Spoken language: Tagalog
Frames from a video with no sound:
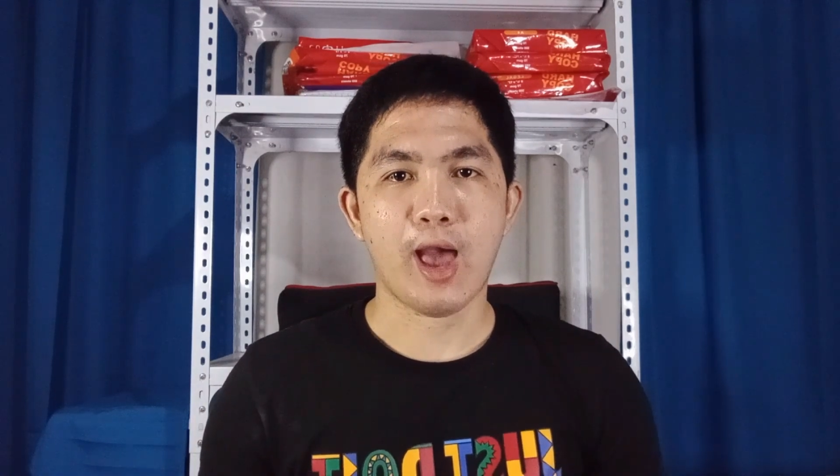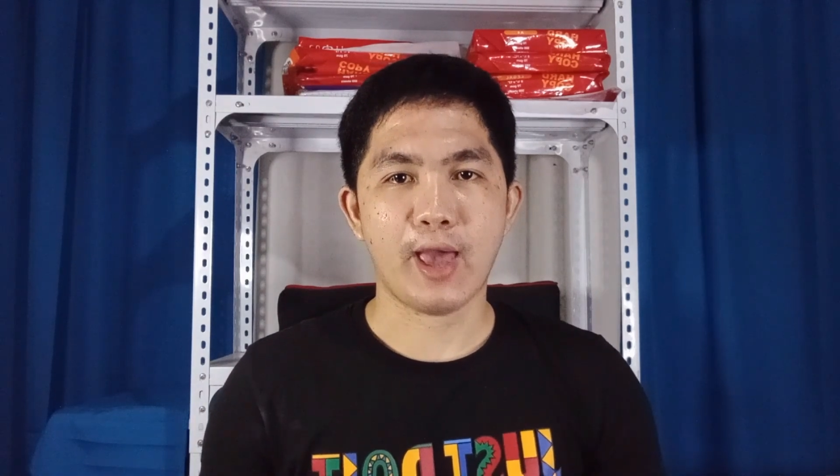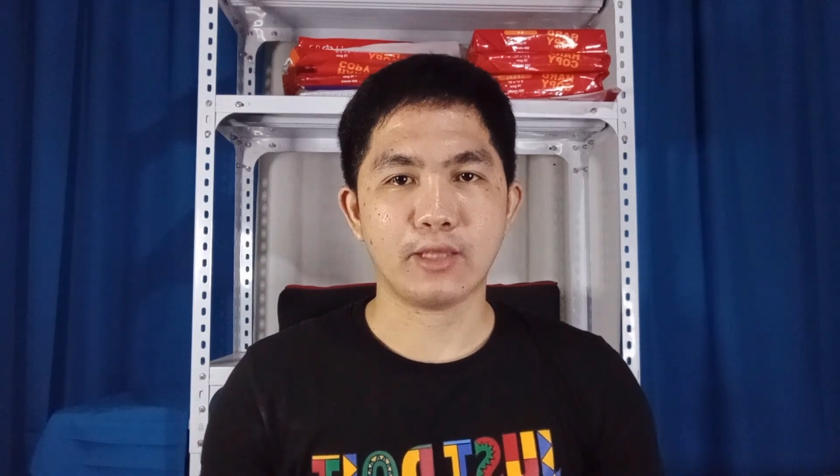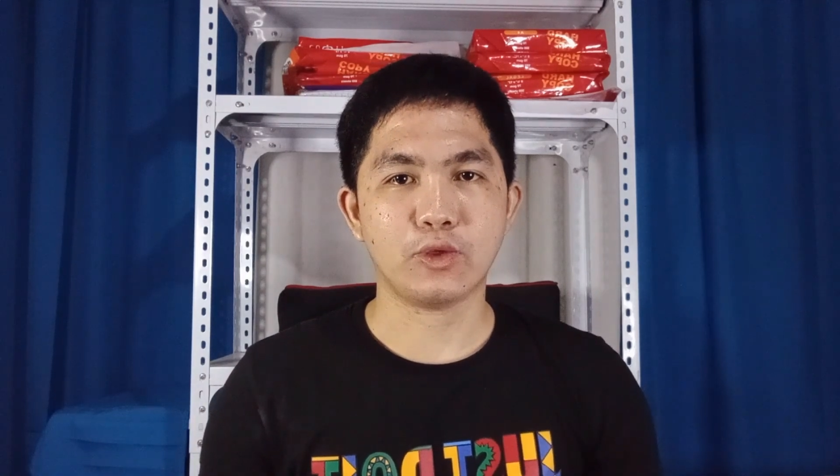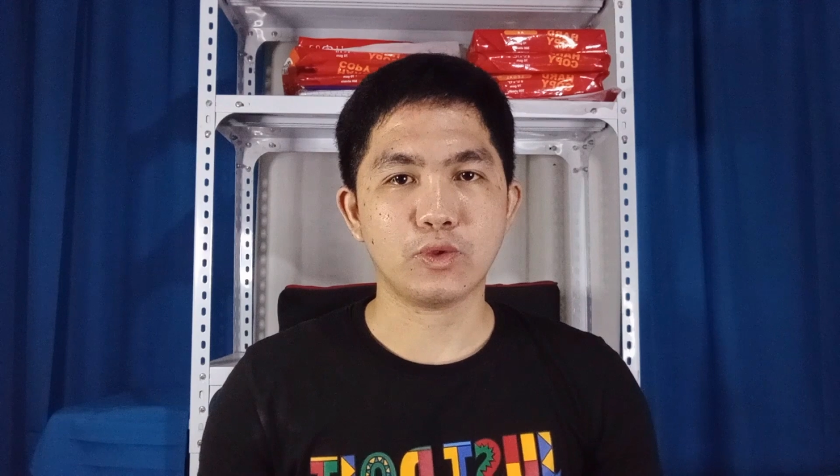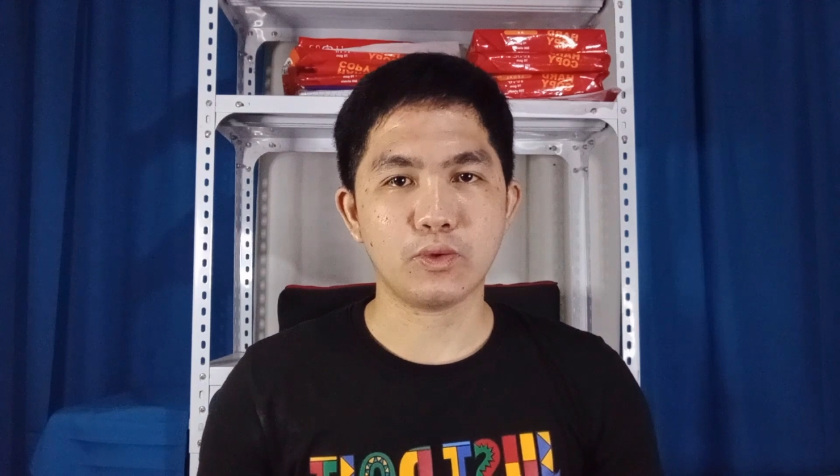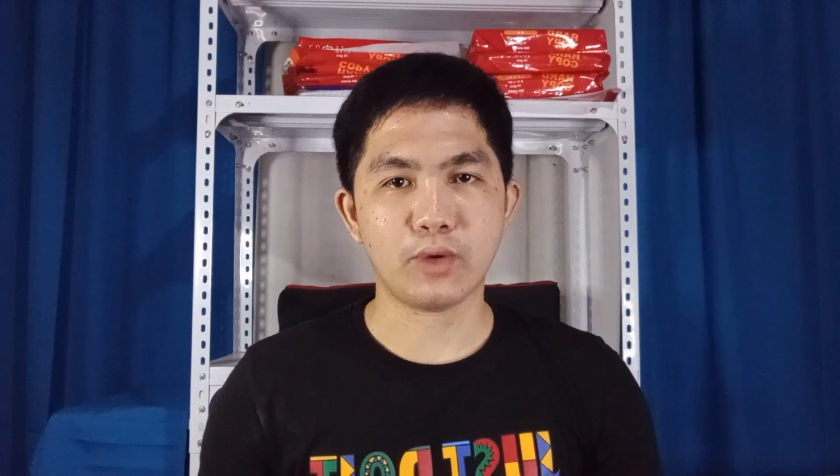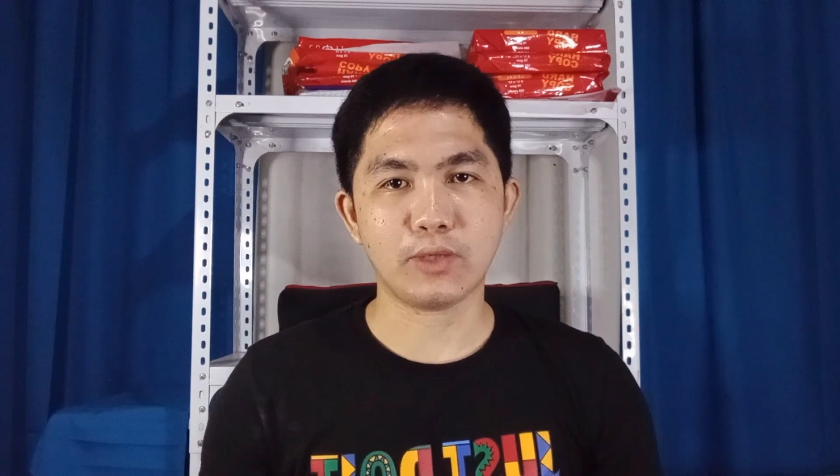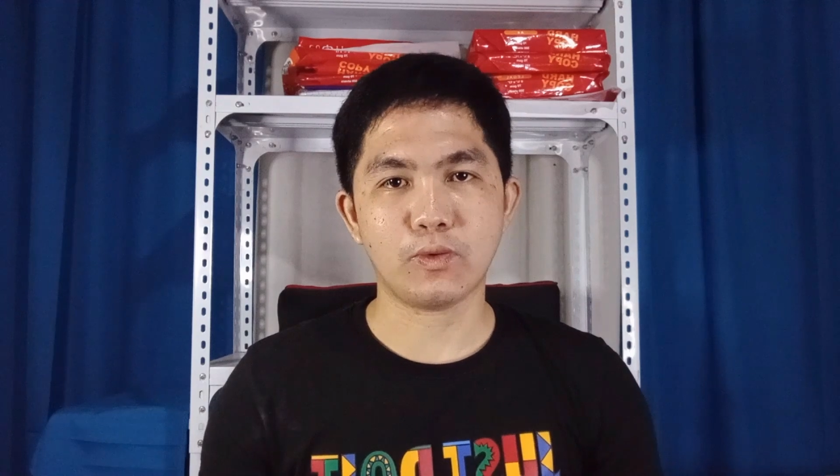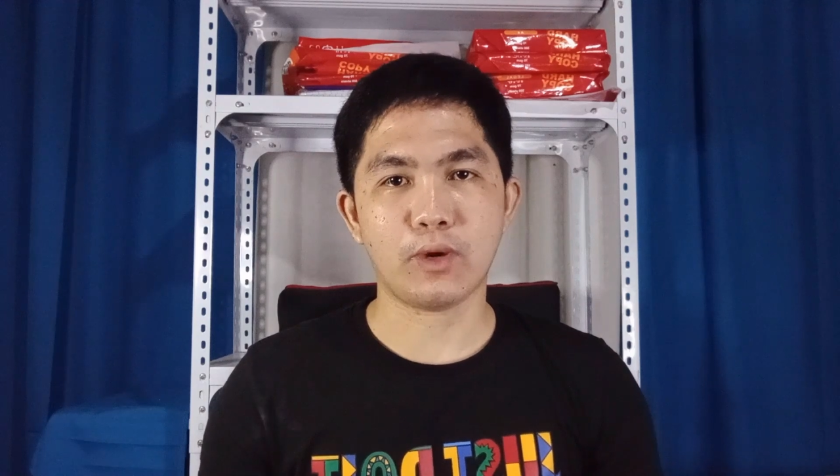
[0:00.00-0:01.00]
ay
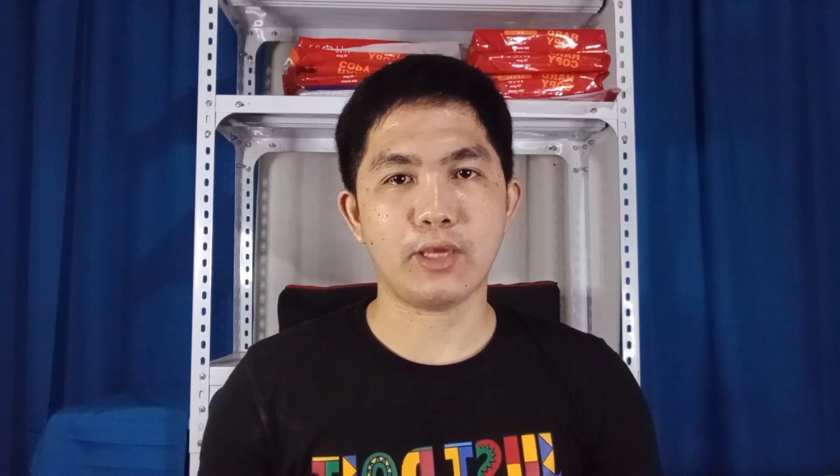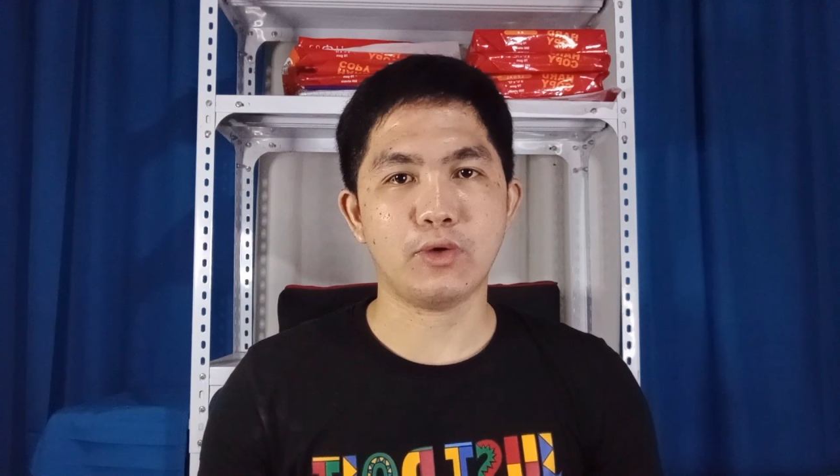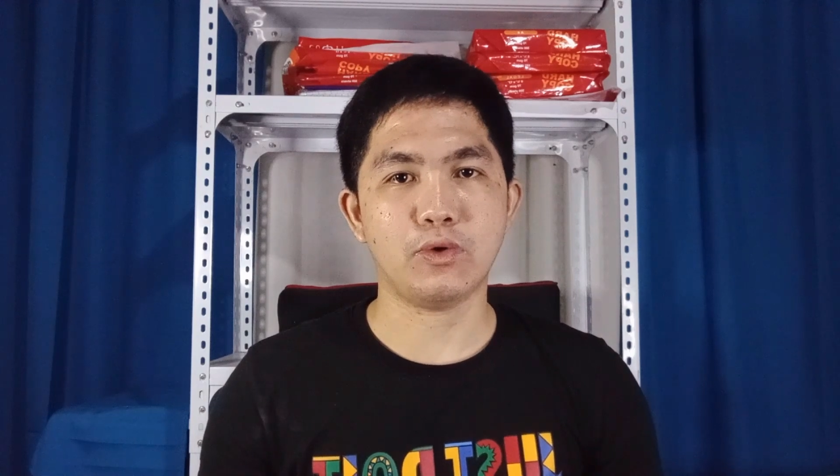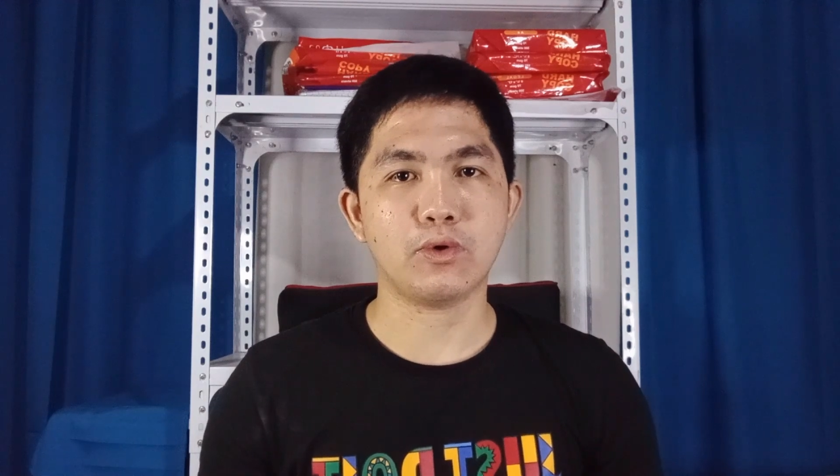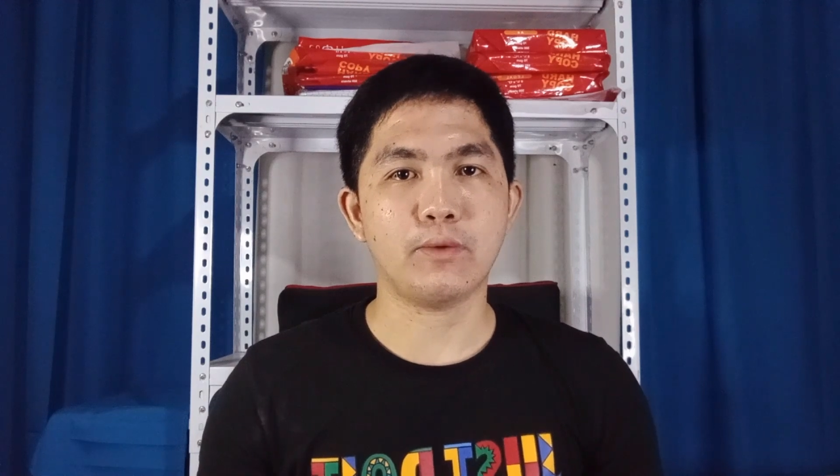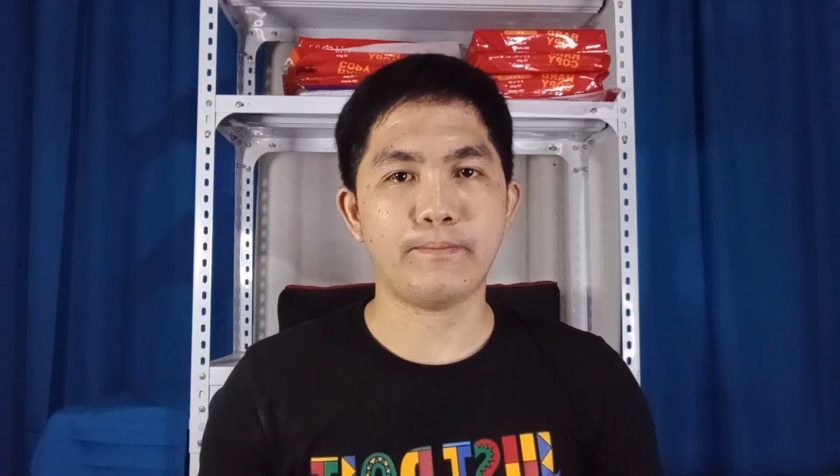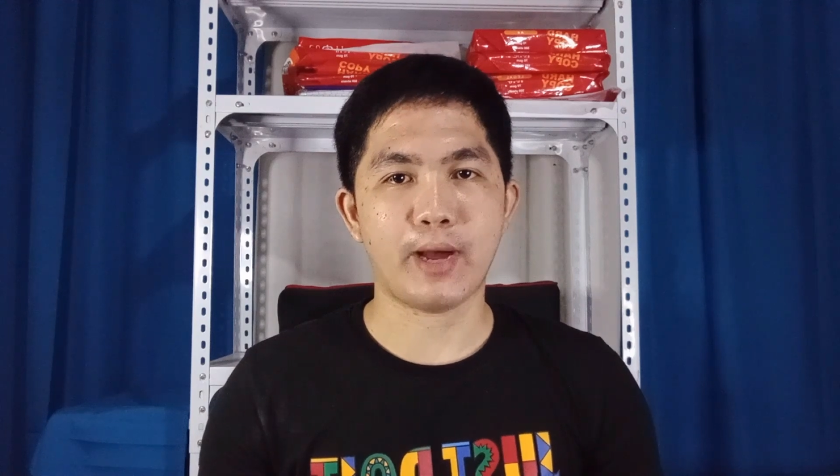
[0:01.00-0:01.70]
tuturuan ko kayo kung